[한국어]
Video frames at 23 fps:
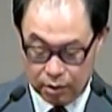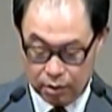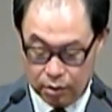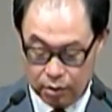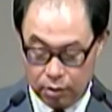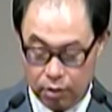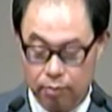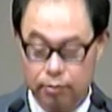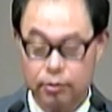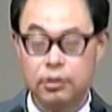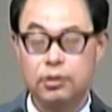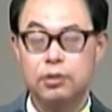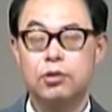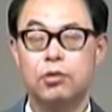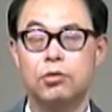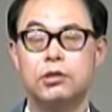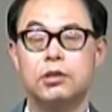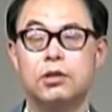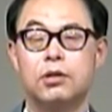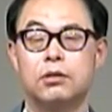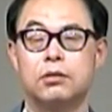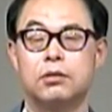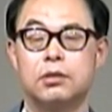너무
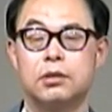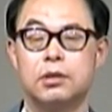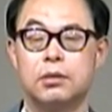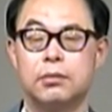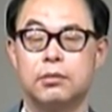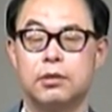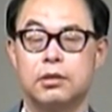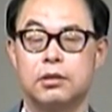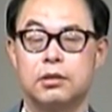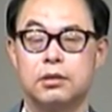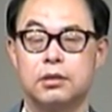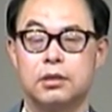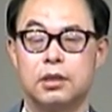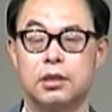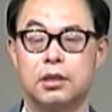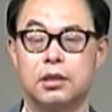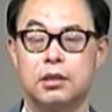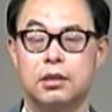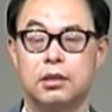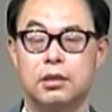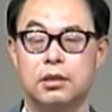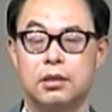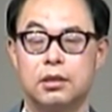뜨거우니까 어떤 일이
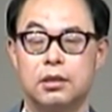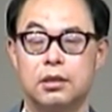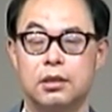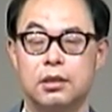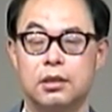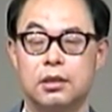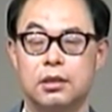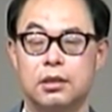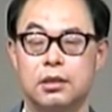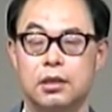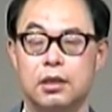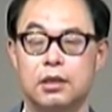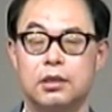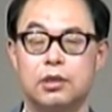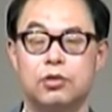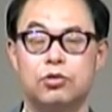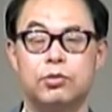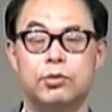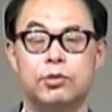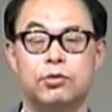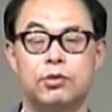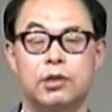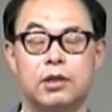벌어졌냐? 나는
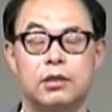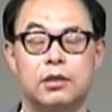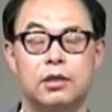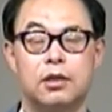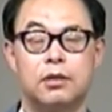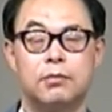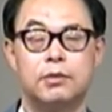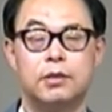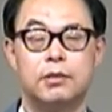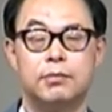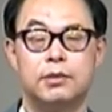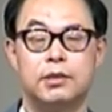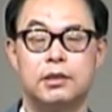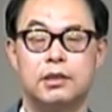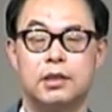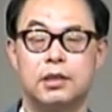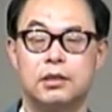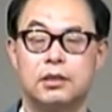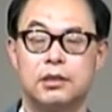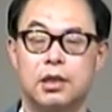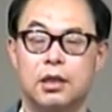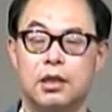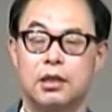예수 믿고 난 다음에 믿지
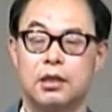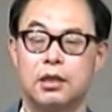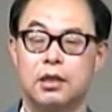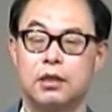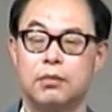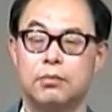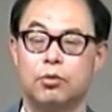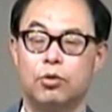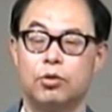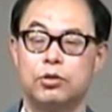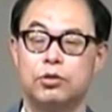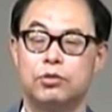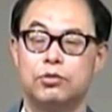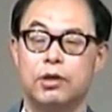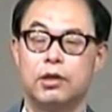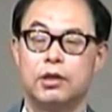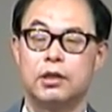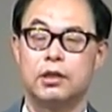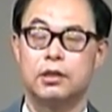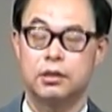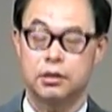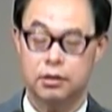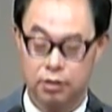않는 사람과의 모든
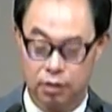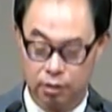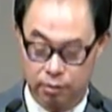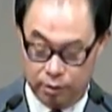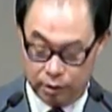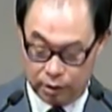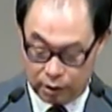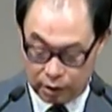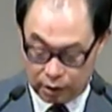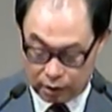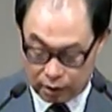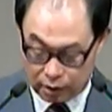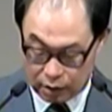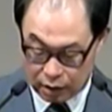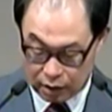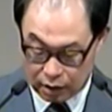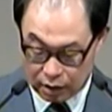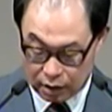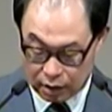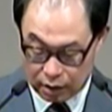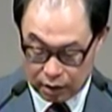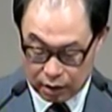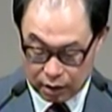관계를
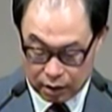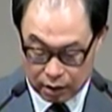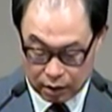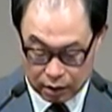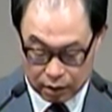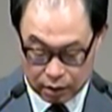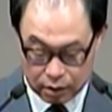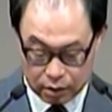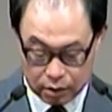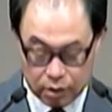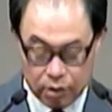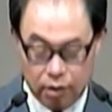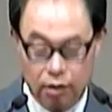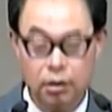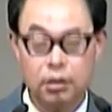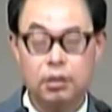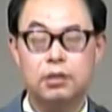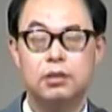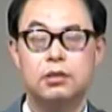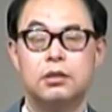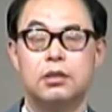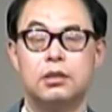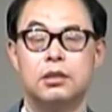끊어버리겠다. 이제는
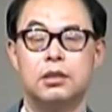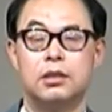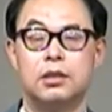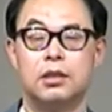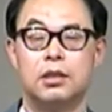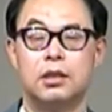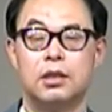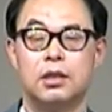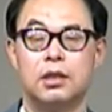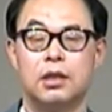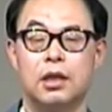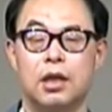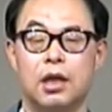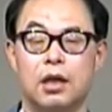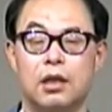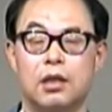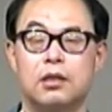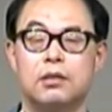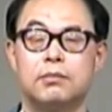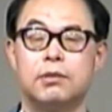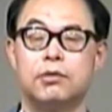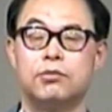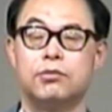철저히
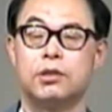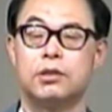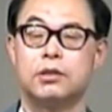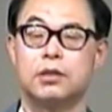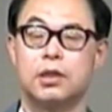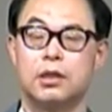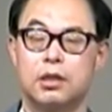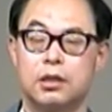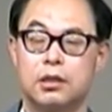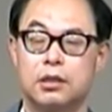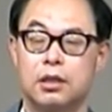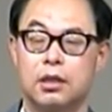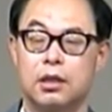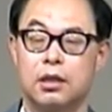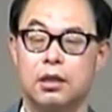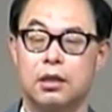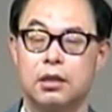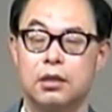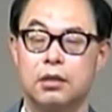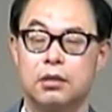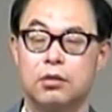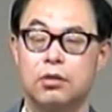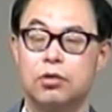하나님만 위해서 살겠다.
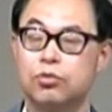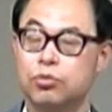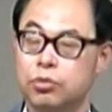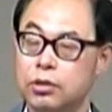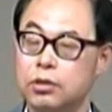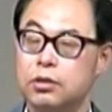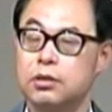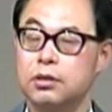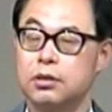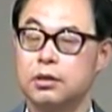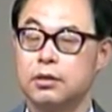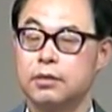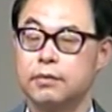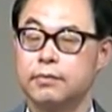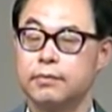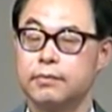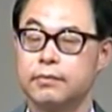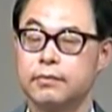그럴 수 있죠.